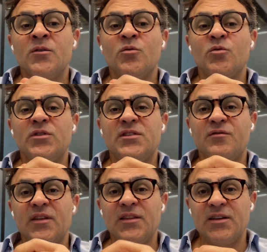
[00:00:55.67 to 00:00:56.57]
o
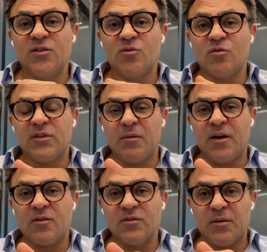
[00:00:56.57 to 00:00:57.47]
Desvendando
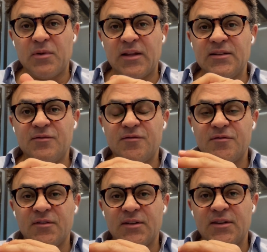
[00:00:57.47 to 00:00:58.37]
a Contabilidade
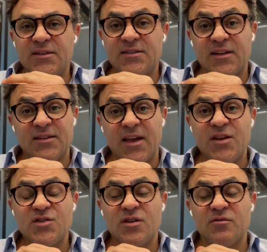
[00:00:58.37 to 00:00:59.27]
é,
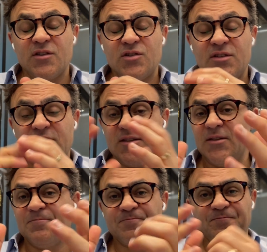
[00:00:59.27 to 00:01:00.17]
Estratégica, onde a
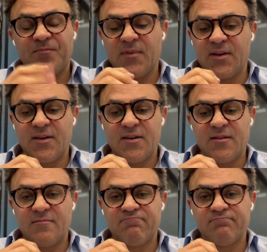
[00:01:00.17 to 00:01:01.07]
gente é,
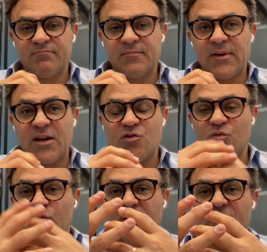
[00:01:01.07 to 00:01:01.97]

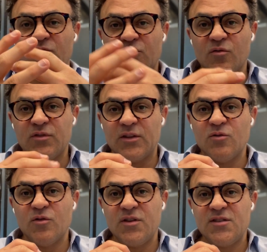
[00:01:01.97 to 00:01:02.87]
ajuda os
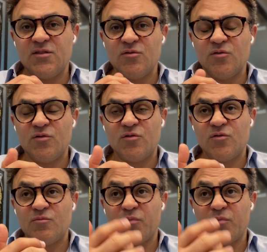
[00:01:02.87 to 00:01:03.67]
contadores e os